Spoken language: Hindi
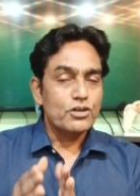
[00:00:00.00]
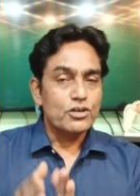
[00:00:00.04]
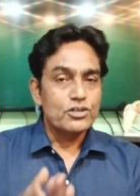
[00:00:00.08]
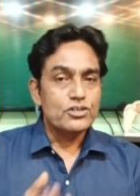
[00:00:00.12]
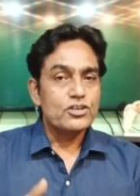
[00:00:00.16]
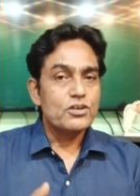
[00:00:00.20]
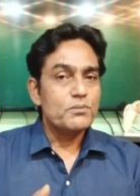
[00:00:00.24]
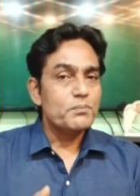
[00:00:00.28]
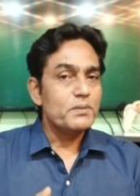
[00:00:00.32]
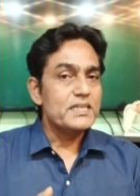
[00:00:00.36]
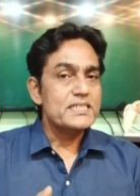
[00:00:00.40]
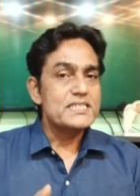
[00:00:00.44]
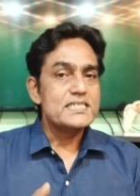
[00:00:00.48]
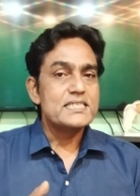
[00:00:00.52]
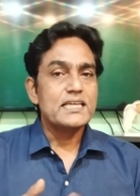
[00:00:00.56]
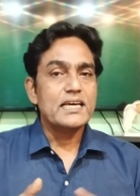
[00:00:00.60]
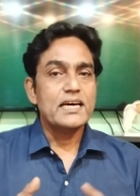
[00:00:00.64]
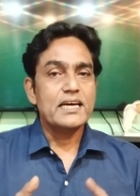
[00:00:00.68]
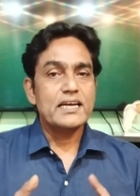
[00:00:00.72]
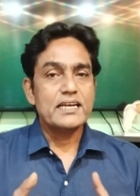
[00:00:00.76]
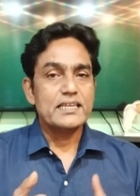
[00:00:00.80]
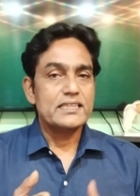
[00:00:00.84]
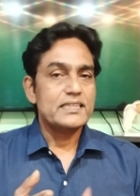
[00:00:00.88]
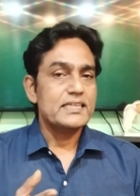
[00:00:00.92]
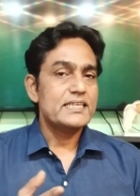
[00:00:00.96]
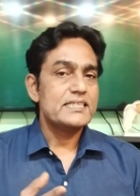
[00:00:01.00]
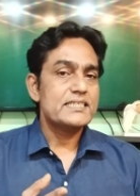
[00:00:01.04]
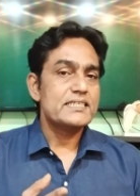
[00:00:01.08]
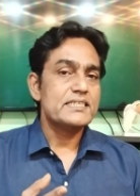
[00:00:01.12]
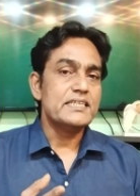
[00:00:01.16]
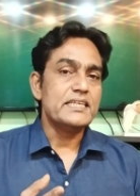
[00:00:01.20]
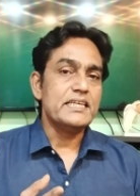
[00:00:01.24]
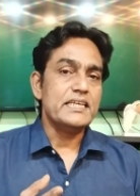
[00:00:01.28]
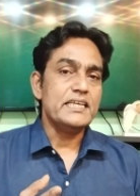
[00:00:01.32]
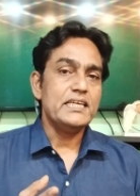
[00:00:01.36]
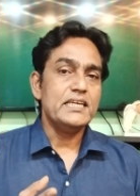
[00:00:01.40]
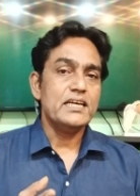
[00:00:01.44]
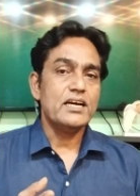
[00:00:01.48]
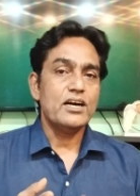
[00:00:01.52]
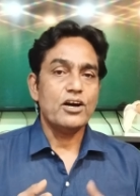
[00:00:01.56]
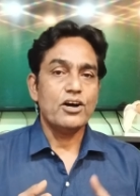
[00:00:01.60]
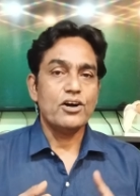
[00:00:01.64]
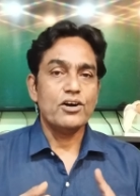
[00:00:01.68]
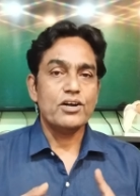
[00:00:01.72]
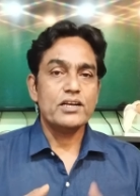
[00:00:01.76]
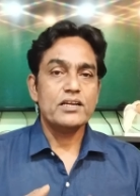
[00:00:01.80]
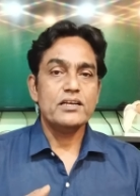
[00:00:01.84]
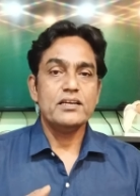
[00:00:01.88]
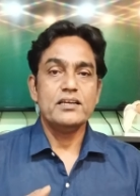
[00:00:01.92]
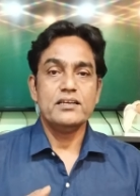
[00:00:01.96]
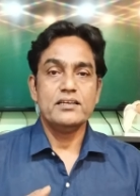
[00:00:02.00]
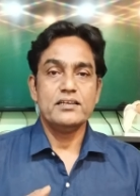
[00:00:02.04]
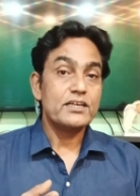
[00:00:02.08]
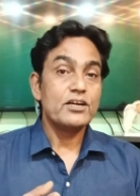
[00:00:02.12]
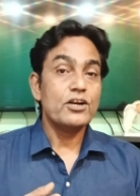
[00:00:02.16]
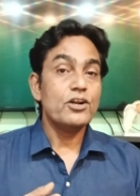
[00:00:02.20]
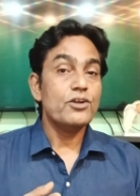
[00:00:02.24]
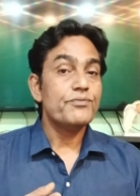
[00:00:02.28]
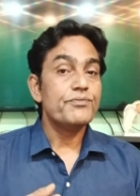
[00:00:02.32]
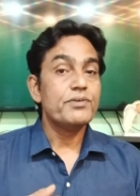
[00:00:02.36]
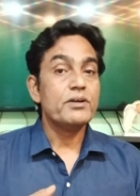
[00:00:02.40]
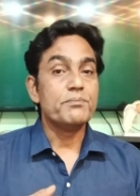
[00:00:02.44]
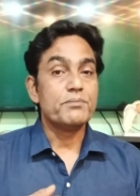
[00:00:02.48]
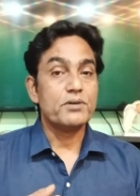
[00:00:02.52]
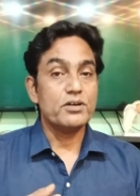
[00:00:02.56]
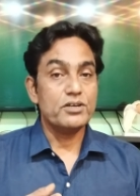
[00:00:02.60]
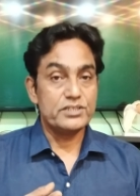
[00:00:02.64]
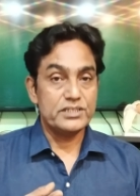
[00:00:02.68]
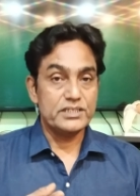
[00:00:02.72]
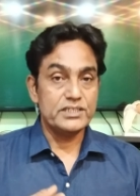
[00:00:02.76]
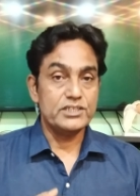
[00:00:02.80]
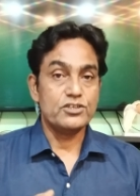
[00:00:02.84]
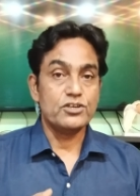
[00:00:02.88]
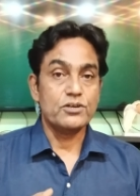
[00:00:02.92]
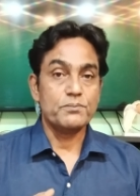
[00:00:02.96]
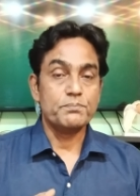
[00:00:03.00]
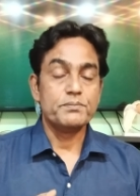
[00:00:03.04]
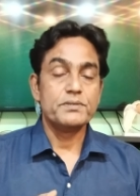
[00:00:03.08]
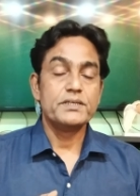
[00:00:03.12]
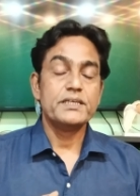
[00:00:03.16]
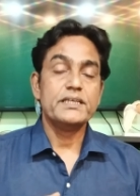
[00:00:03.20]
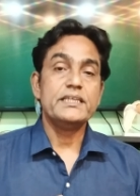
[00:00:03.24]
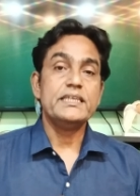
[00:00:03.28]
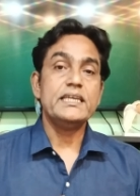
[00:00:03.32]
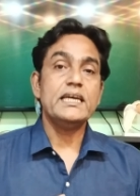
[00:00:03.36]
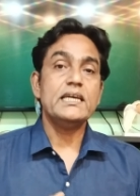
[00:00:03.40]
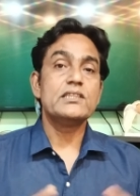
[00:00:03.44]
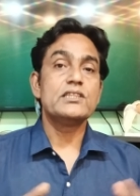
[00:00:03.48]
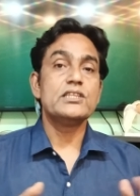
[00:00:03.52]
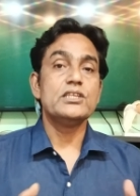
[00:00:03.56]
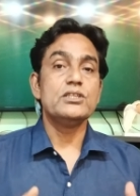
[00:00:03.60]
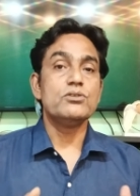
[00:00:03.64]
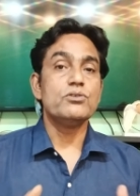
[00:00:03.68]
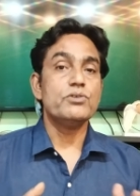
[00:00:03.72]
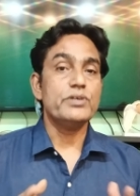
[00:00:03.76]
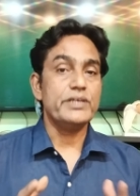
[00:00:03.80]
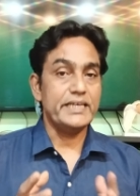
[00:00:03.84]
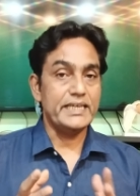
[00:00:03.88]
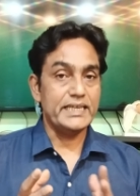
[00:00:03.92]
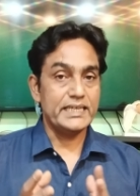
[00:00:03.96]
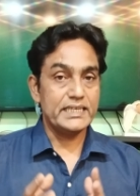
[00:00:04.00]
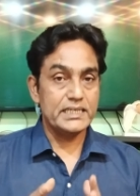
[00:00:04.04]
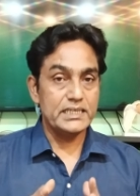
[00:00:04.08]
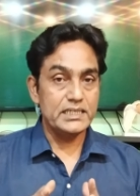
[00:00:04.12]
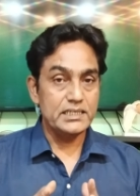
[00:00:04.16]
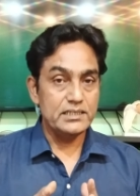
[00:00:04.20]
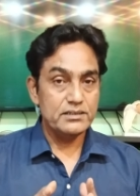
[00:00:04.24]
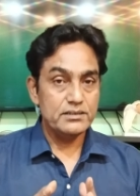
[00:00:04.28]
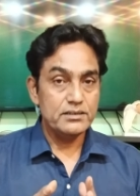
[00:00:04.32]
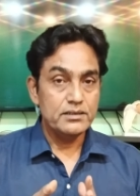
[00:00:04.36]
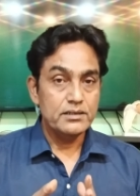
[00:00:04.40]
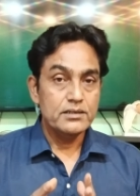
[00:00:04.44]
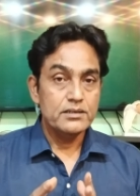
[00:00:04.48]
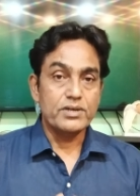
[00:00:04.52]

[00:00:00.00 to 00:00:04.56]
कॉन्डम रनर्स नी और पटेलो फेमरल सिंड्रोम यह तीनों एक ही